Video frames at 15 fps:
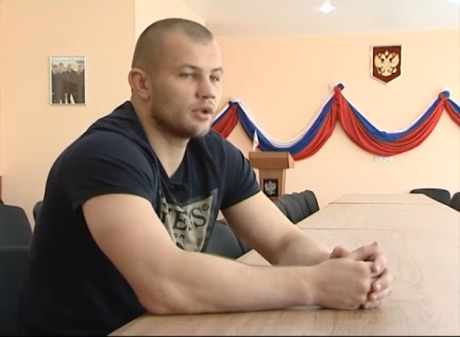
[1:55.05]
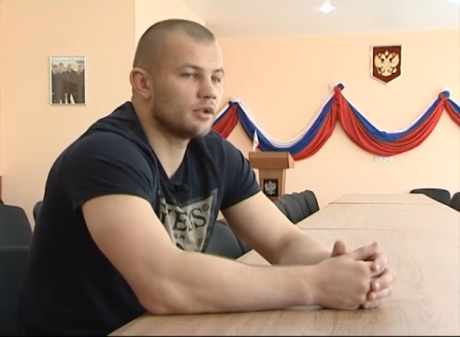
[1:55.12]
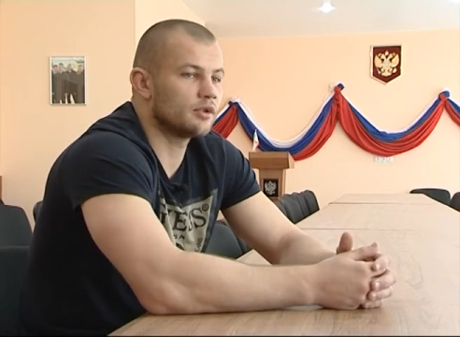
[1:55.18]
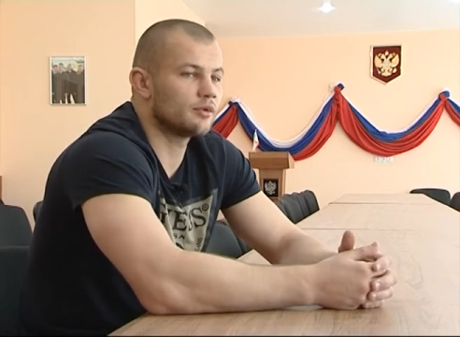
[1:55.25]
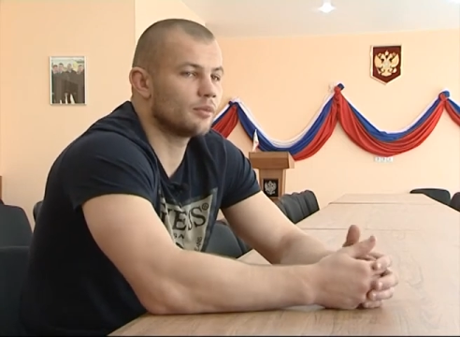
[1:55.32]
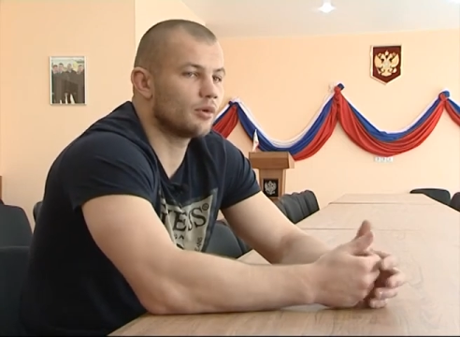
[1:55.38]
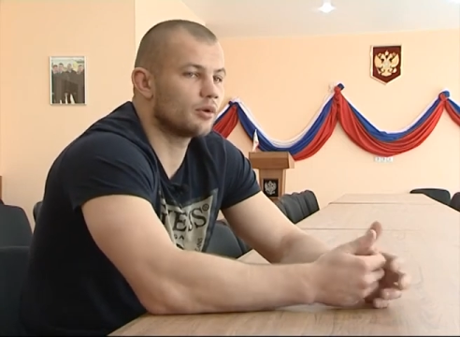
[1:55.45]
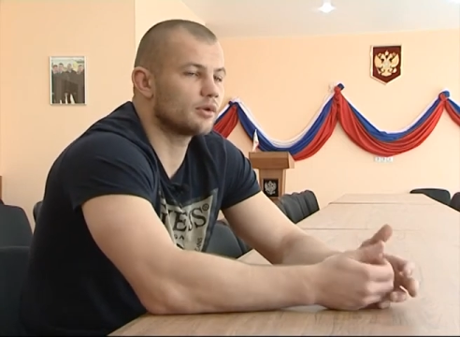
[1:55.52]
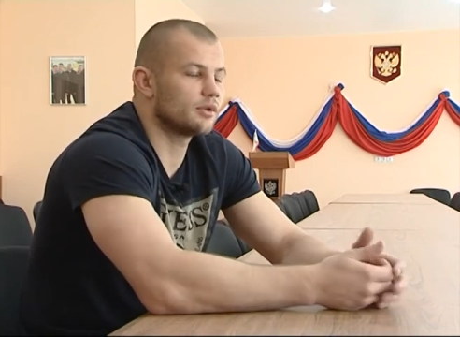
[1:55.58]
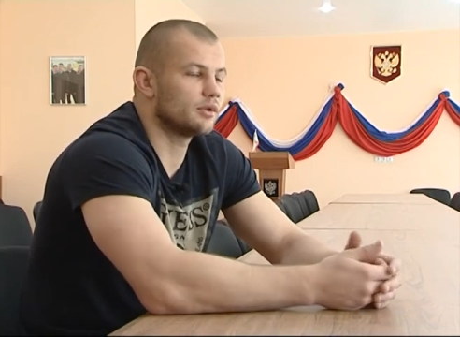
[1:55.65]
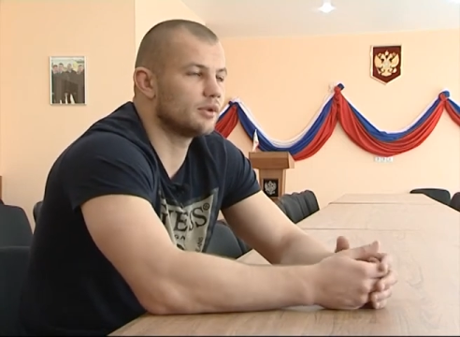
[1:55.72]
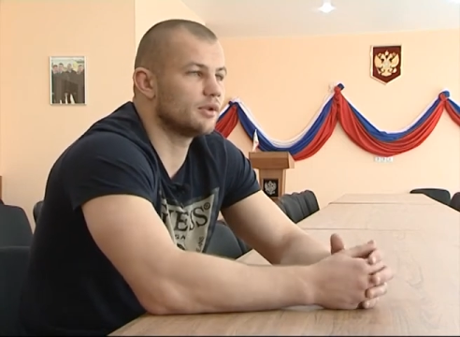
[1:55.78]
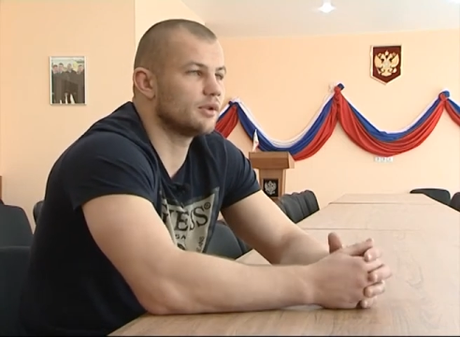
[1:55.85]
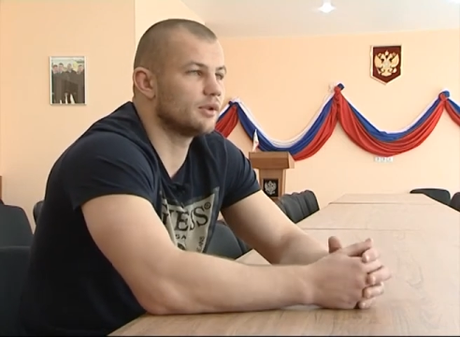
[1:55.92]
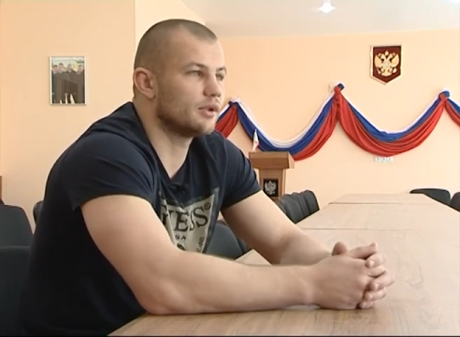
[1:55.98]
не смог
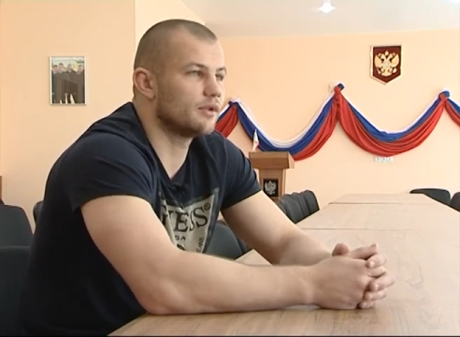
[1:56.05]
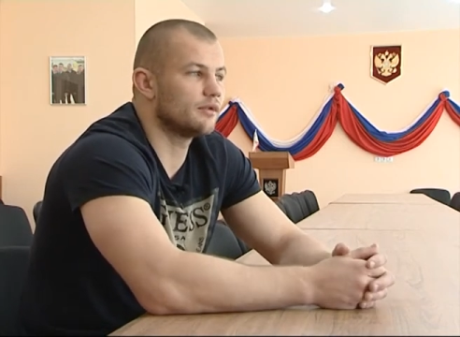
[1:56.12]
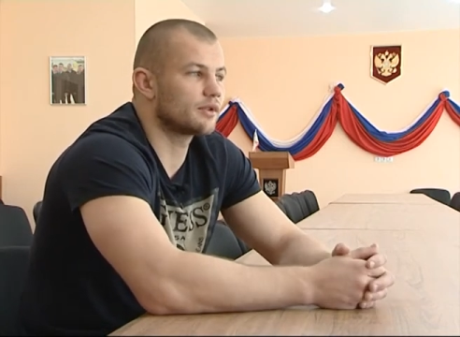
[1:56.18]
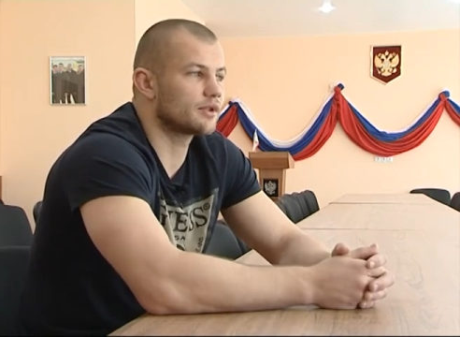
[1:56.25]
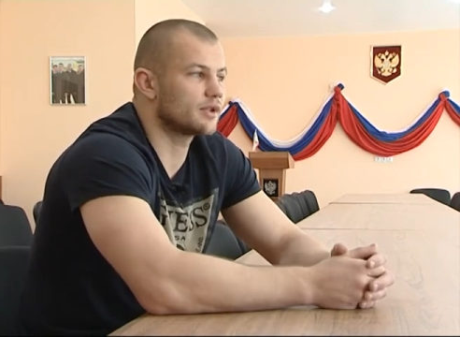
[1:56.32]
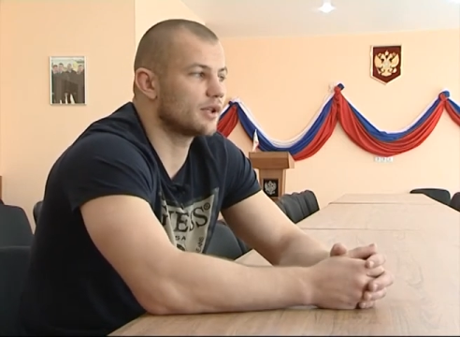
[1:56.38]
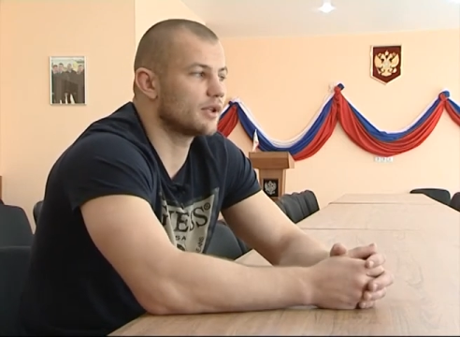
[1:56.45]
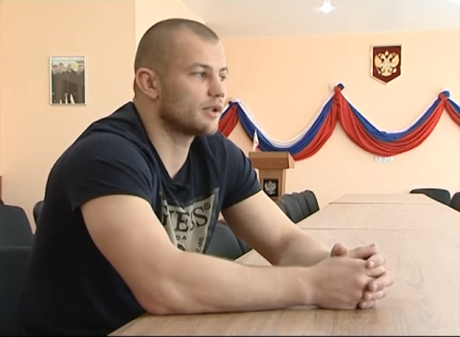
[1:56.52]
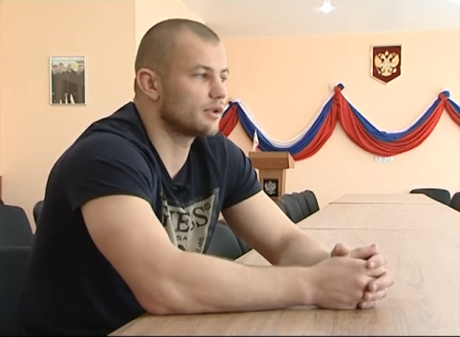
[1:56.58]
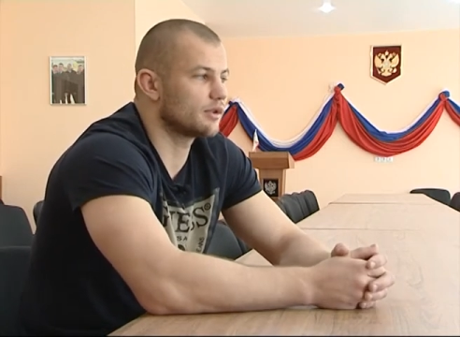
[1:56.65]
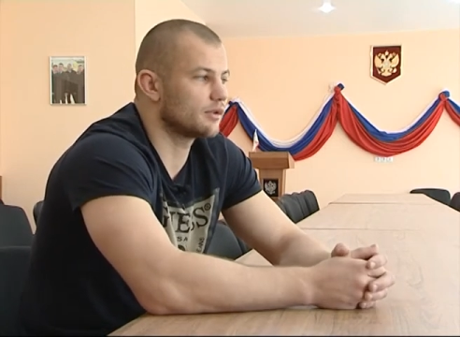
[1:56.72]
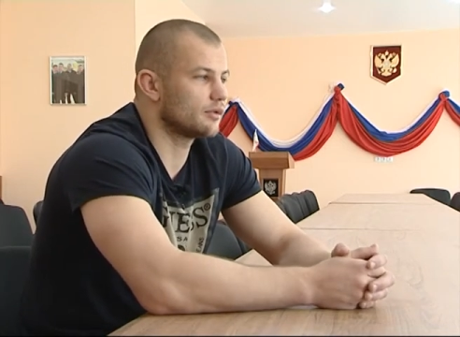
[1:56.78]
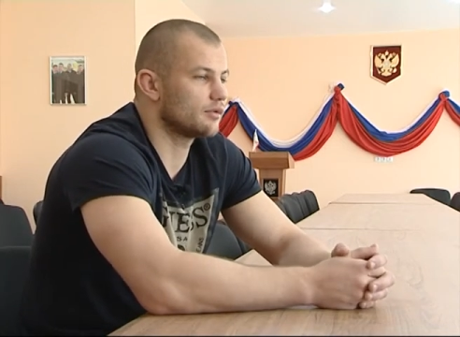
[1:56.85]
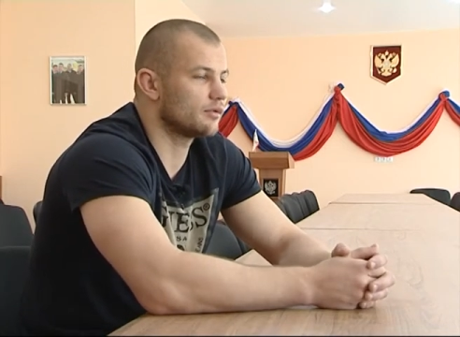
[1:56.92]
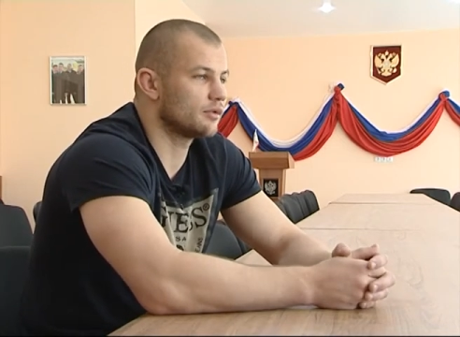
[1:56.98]
наверстать
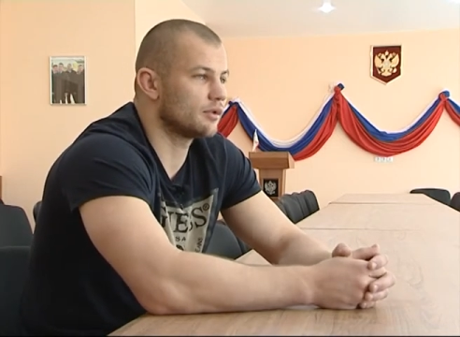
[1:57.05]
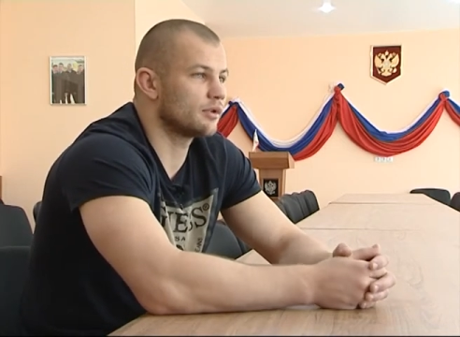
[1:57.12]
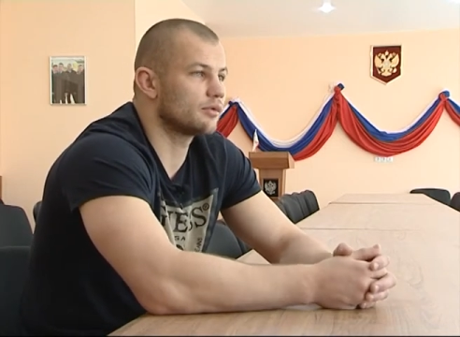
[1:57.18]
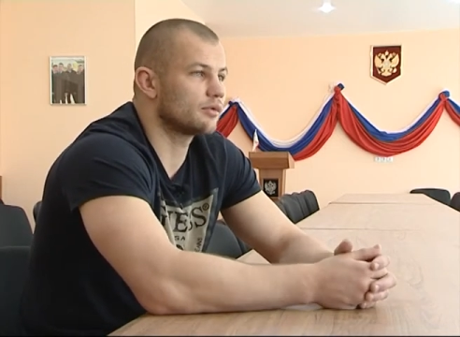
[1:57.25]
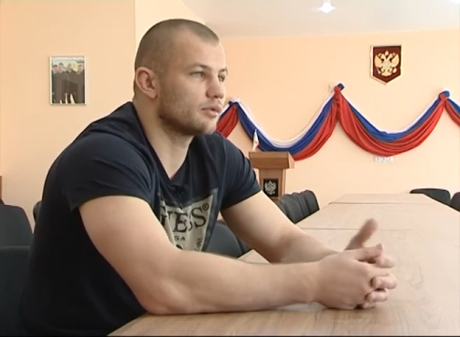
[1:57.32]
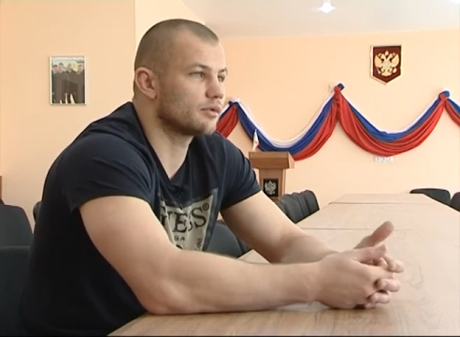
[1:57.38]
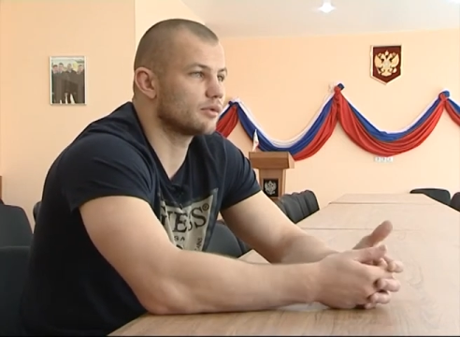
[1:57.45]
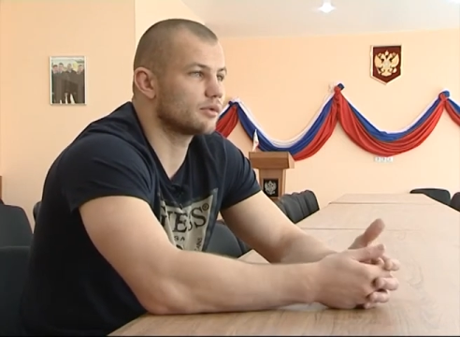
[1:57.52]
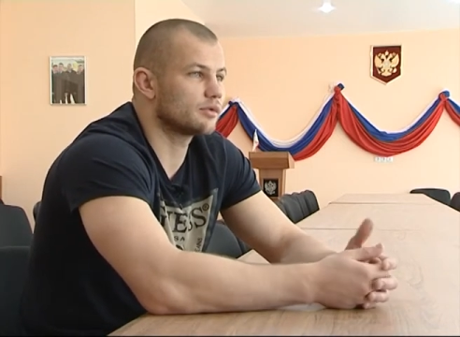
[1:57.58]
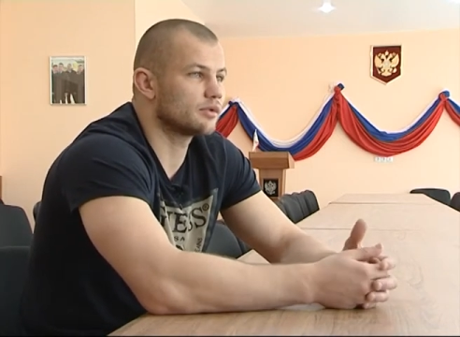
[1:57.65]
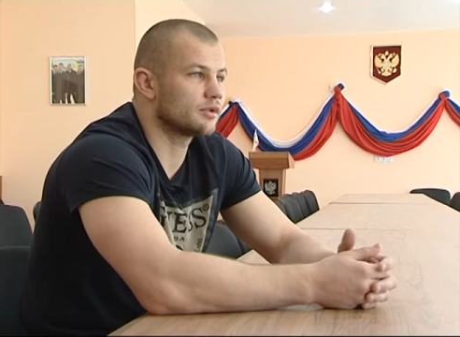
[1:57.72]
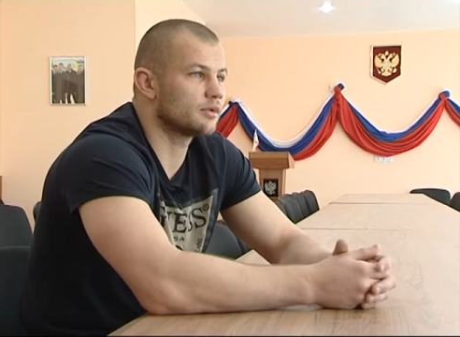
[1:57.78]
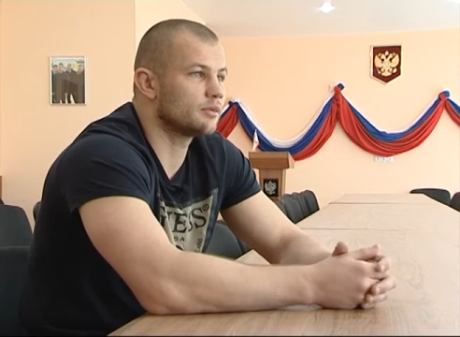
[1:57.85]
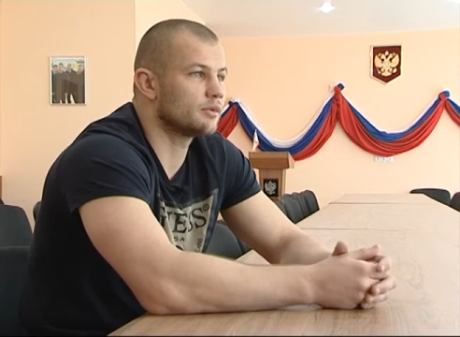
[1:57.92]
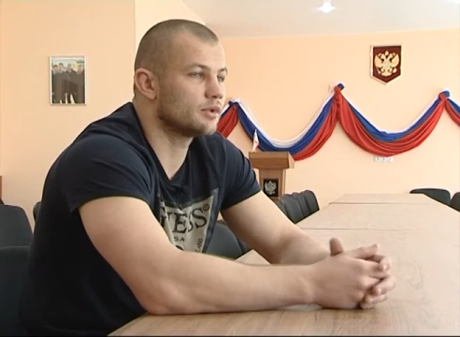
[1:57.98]
вот это вот
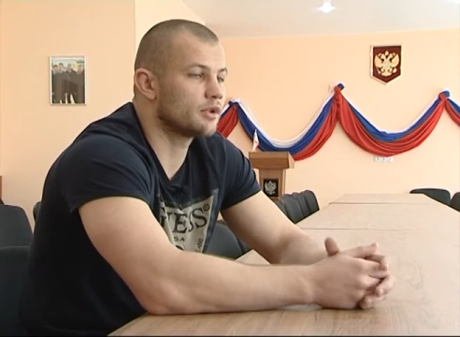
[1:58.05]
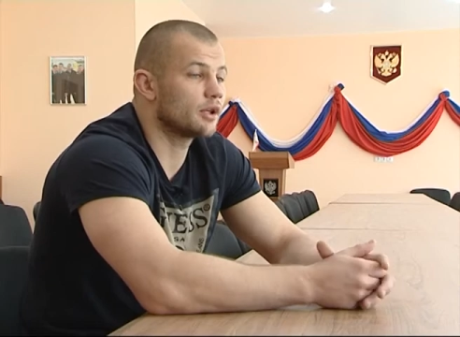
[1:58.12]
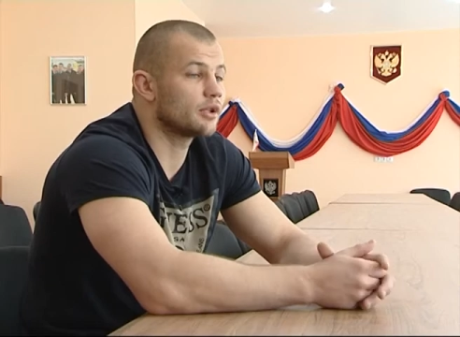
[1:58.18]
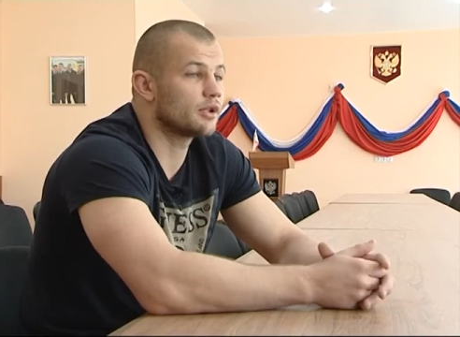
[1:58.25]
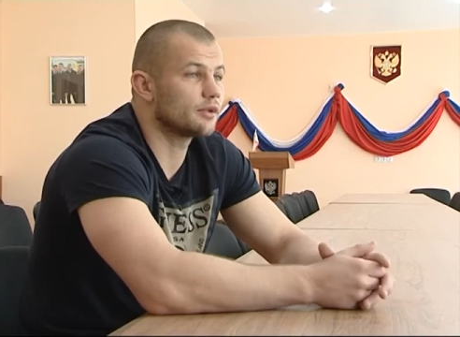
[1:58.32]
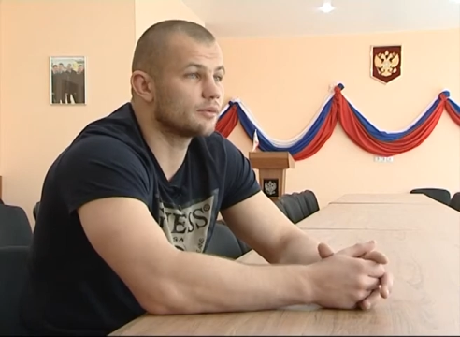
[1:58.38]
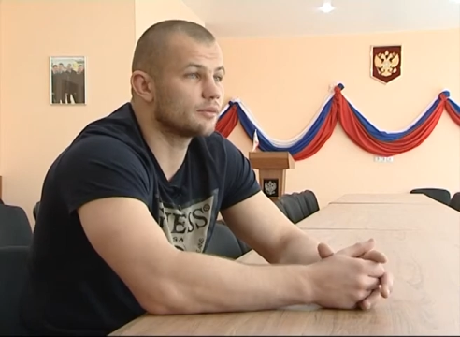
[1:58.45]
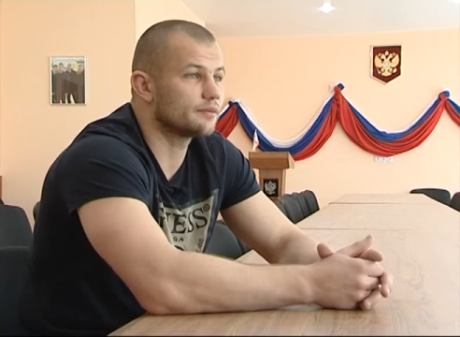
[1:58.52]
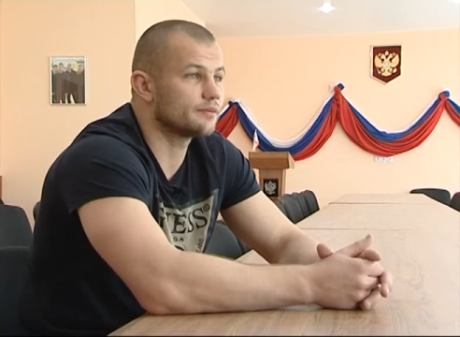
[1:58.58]
замечание.